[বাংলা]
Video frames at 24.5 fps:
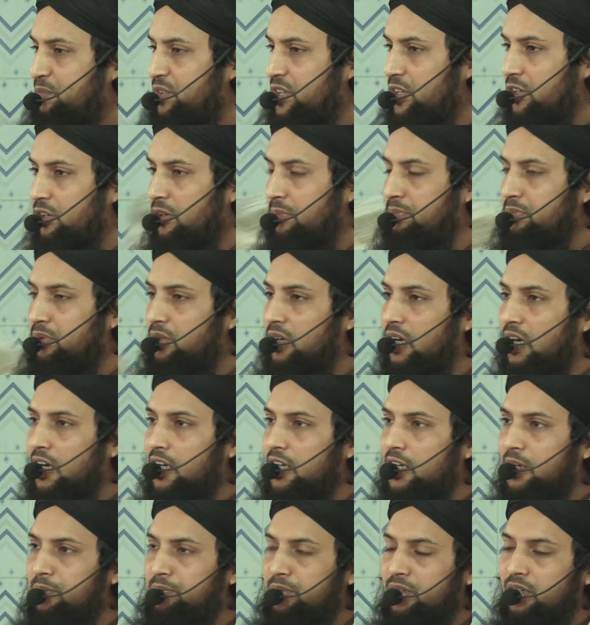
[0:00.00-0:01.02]
যে রব্বুল
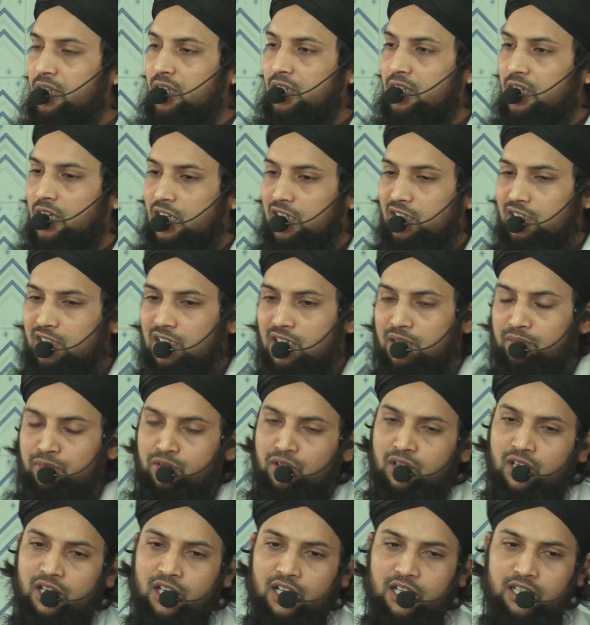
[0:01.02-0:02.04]
আলমিন
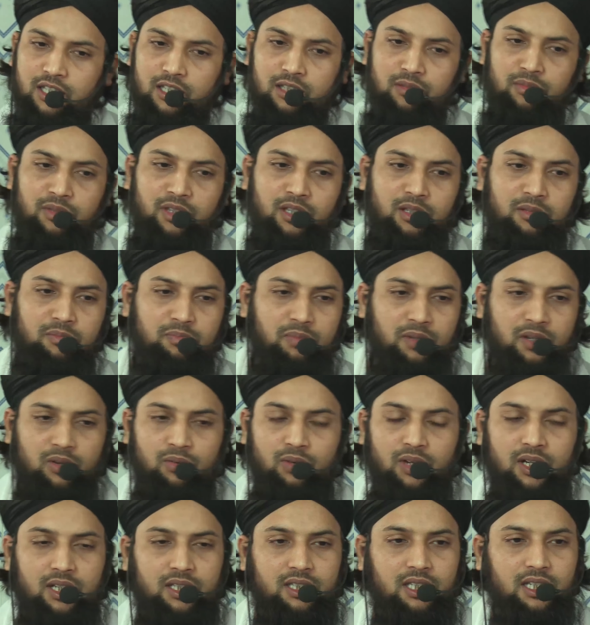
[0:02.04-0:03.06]
আহকামুল হাকিমিন
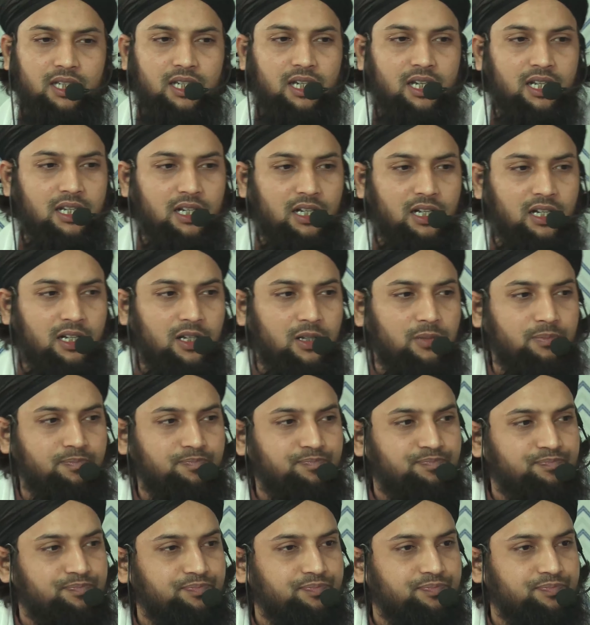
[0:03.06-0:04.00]
পরওয়ার দিগার আলম